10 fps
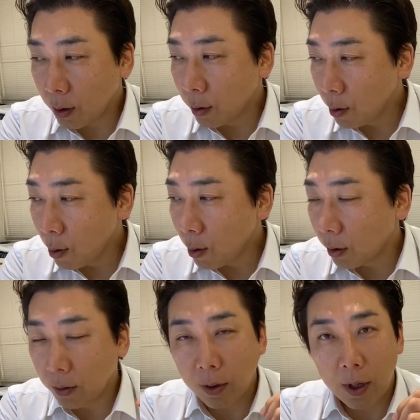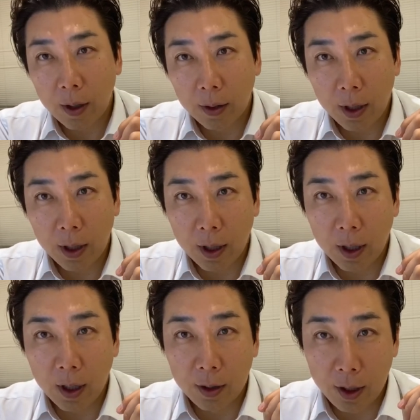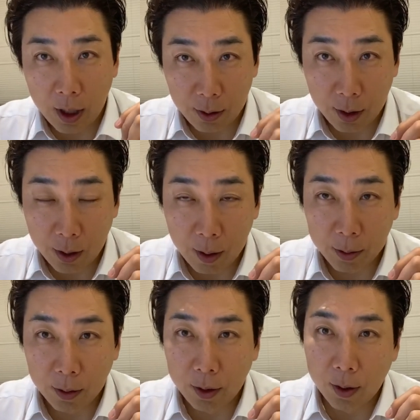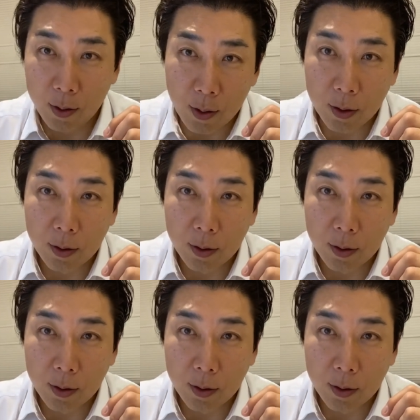んの、えー、DSD のアプローチを、